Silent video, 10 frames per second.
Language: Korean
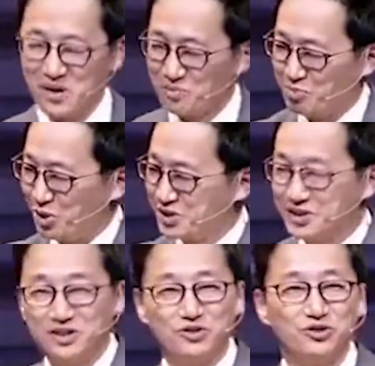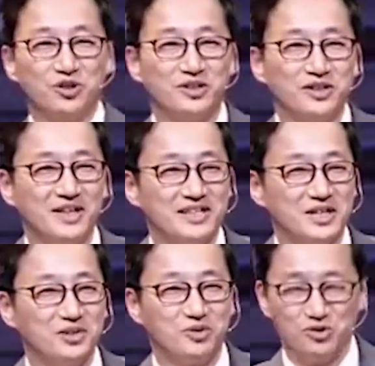뭐 버튼을 눌렀더니
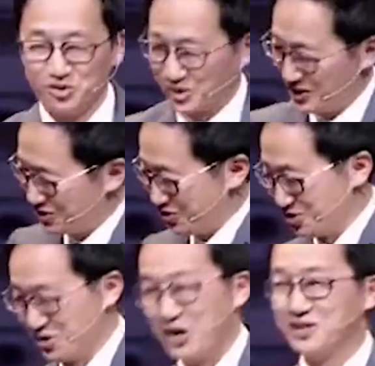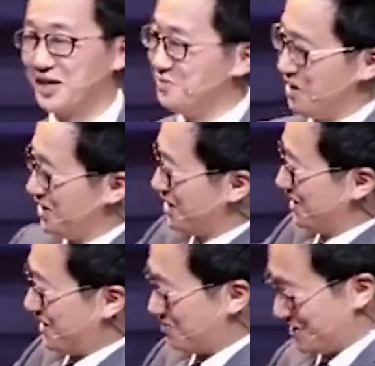자기도 뭘 뭐 눌렀더니 쭉 사람이
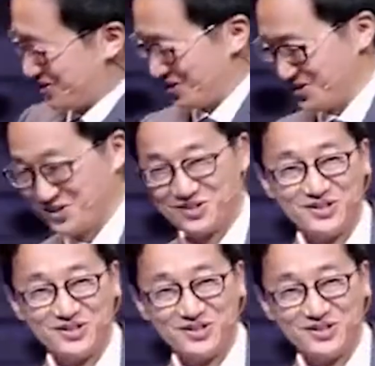얘기하는데 갑자기 쭉